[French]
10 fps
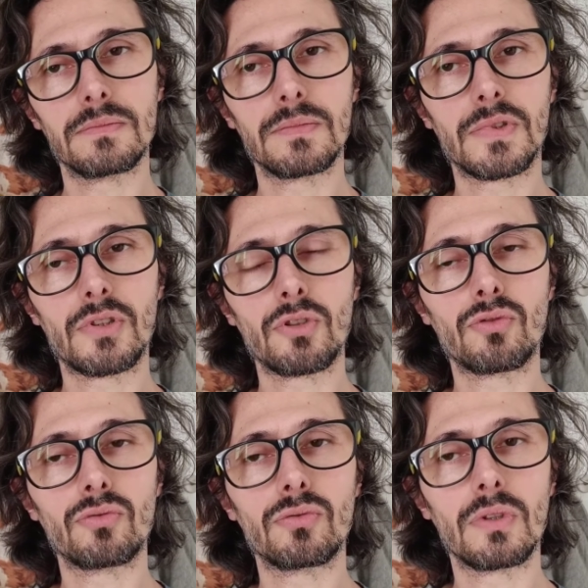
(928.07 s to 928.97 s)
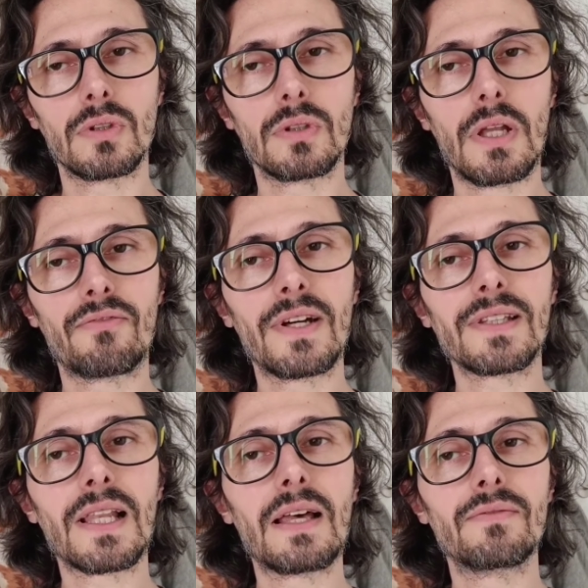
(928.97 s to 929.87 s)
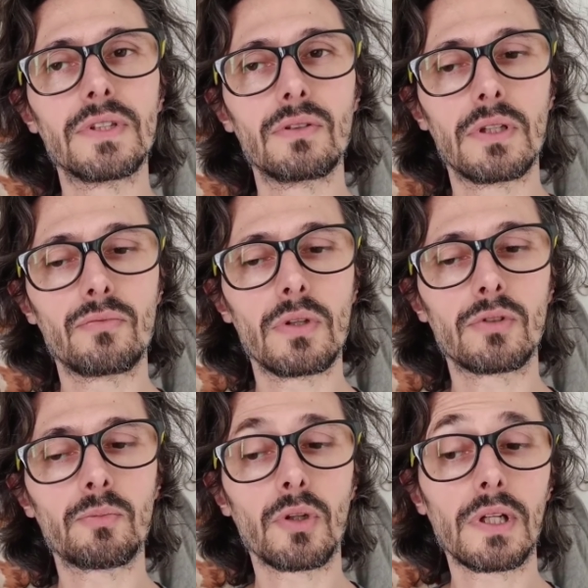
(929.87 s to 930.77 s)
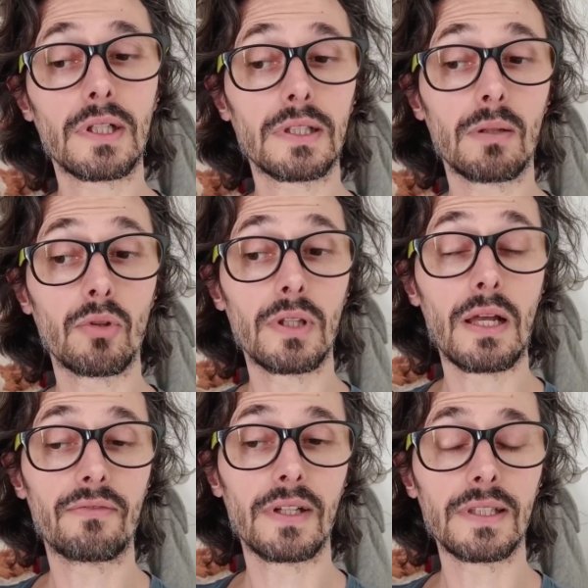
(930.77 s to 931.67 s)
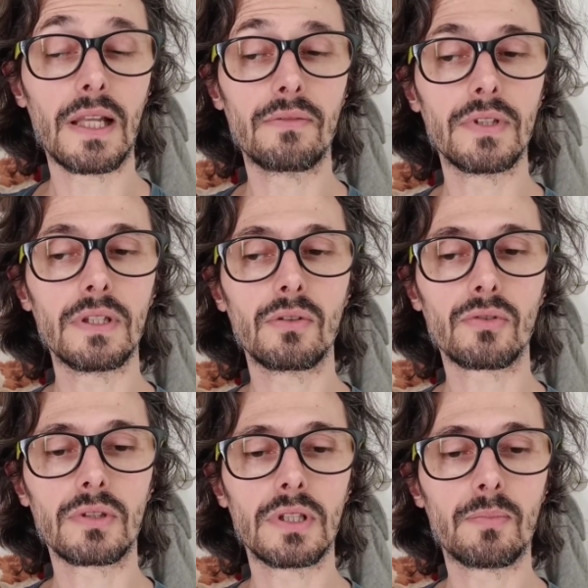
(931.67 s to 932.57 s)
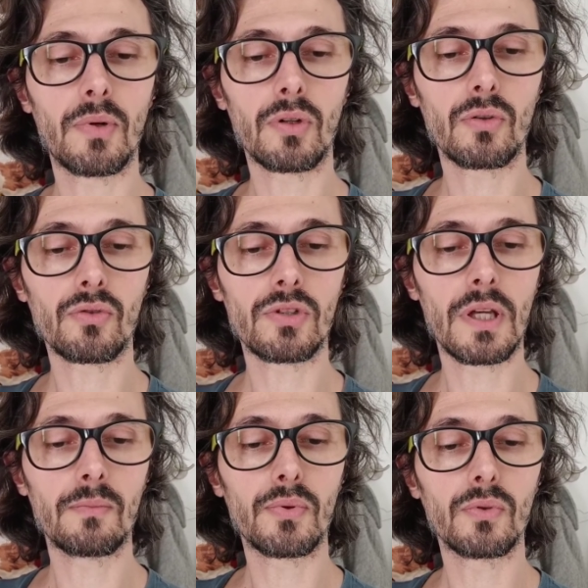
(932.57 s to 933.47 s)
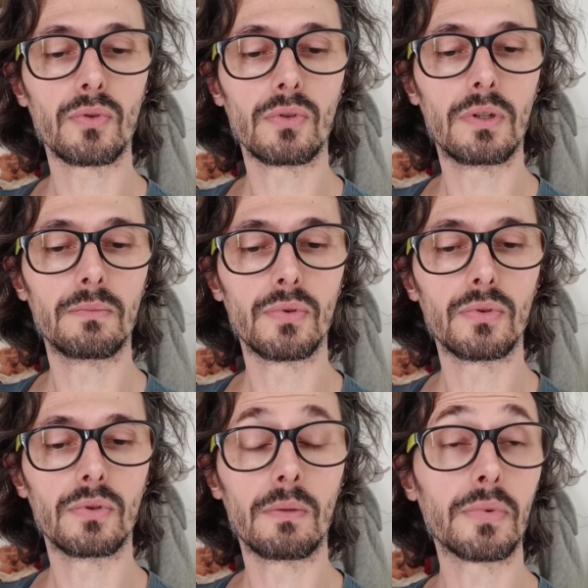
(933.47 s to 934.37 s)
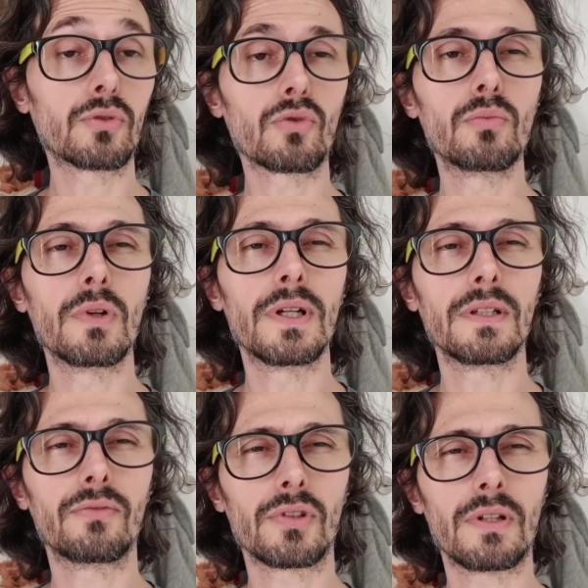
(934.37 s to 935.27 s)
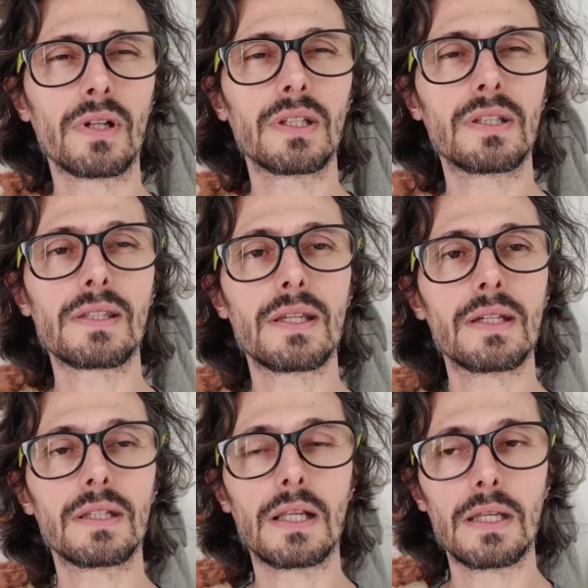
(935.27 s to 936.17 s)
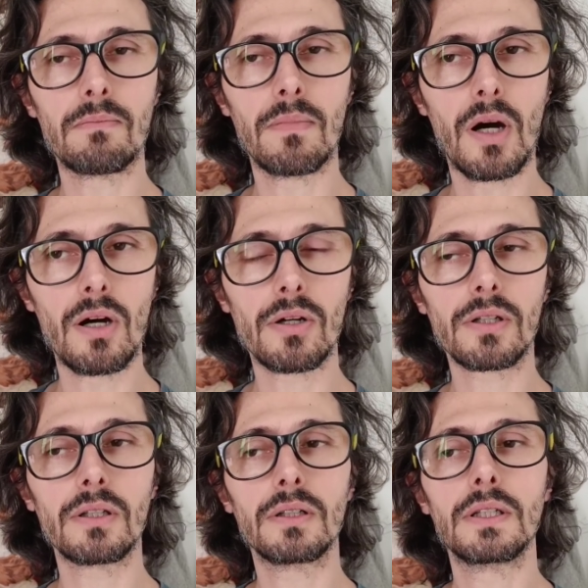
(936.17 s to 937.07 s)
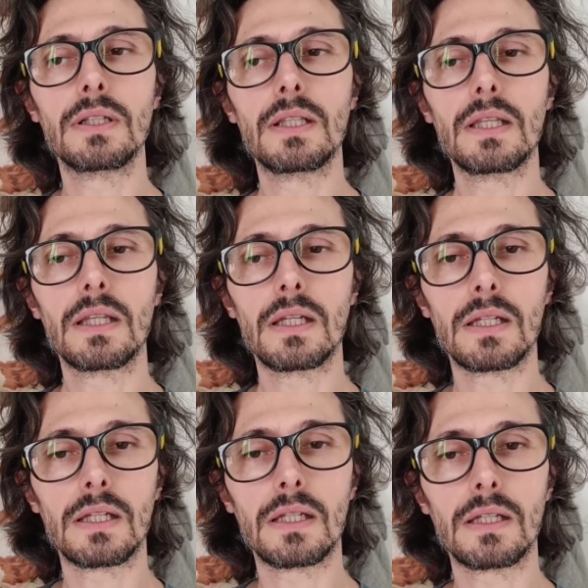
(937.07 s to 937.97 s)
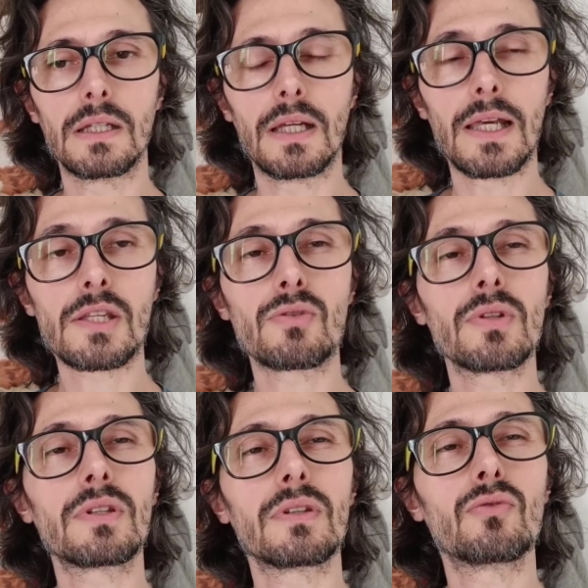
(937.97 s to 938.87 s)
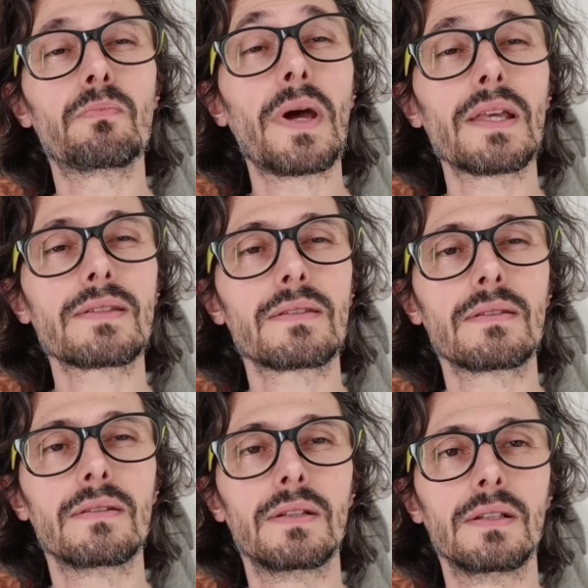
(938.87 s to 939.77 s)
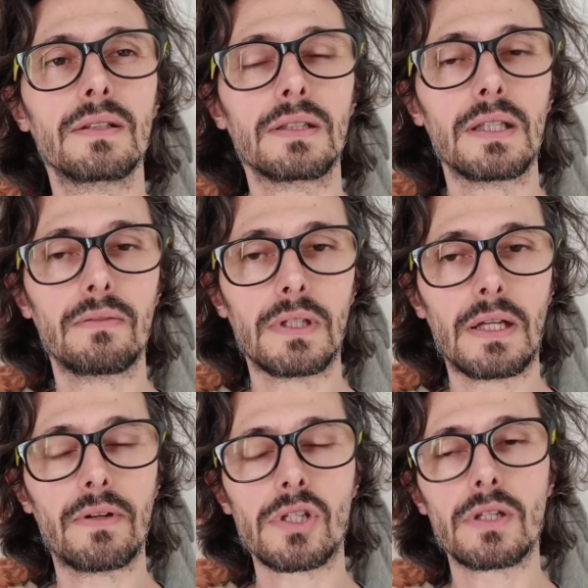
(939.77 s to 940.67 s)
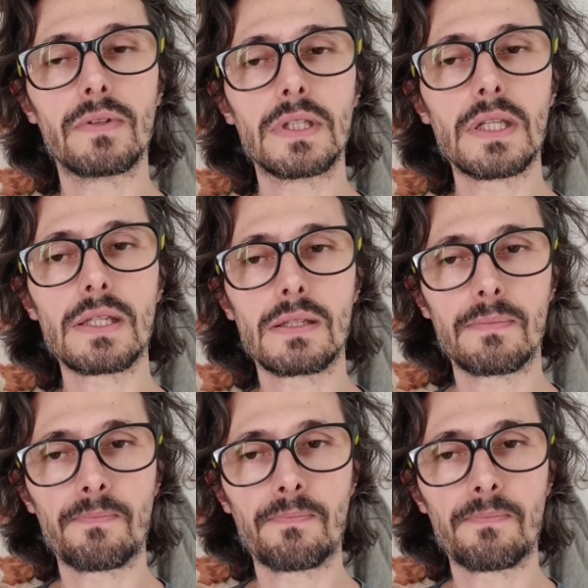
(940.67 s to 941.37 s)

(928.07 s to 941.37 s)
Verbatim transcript: c'est la fin de la vie. On a vu un petit peu quelques tableaux de la fin de la vie. Donc c'était une époque aussi un peu un peu un peu trouble. Hein. Il faut savoir que Titien il est mort euh, à la suite d'une peste qui avait ravagé Venise